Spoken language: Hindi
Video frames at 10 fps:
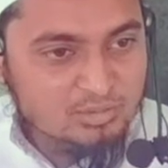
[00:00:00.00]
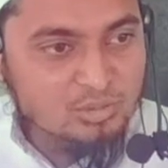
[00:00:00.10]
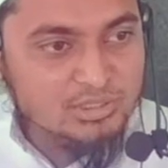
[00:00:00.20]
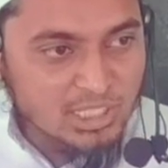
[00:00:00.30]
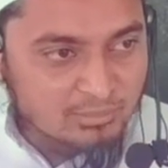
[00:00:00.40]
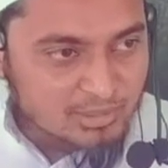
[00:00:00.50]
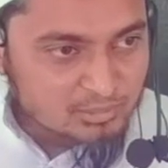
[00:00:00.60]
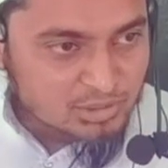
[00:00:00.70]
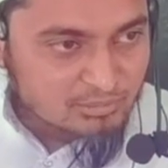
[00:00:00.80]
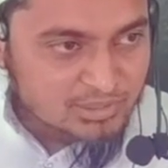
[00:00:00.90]
कोई काम है
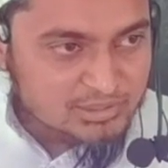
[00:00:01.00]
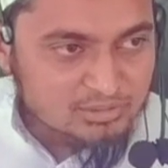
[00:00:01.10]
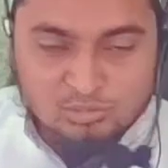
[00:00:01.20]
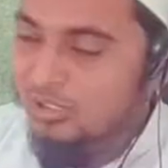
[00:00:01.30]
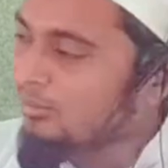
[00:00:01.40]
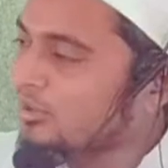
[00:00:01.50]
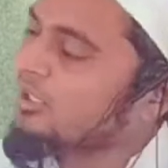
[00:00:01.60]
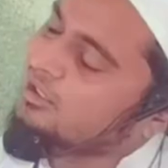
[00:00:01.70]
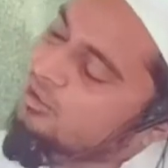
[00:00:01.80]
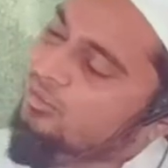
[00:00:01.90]
मुसलमान से तो क्या बोलता
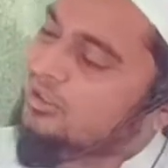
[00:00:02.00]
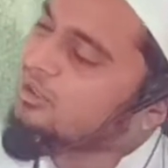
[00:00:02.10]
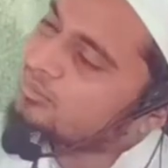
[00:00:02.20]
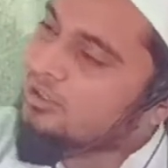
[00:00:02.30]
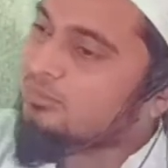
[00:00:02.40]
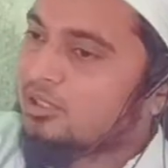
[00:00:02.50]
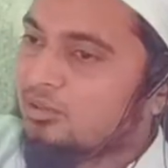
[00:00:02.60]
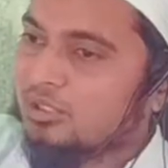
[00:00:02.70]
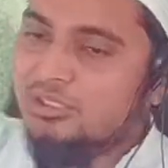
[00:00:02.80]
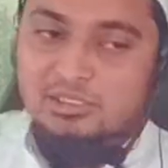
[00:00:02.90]
है कल हो जाता आपका काम कल
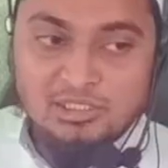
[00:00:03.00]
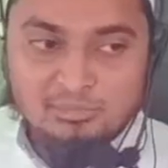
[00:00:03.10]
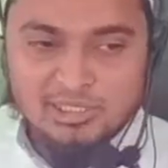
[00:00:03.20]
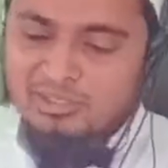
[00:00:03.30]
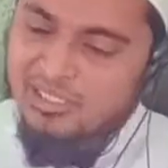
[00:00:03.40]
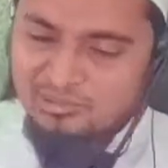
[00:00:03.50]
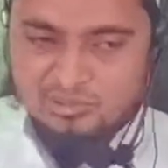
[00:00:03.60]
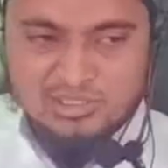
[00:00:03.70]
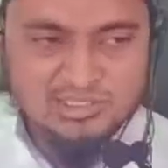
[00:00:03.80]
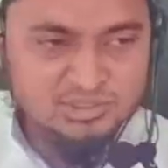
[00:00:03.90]
हो जाता दिल में क्या है
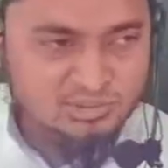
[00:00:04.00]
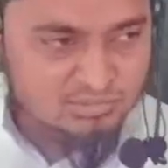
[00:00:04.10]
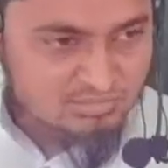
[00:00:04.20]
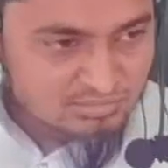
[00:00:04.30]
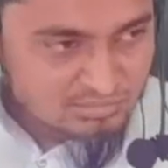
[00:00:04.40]
कौन करता छोड़ो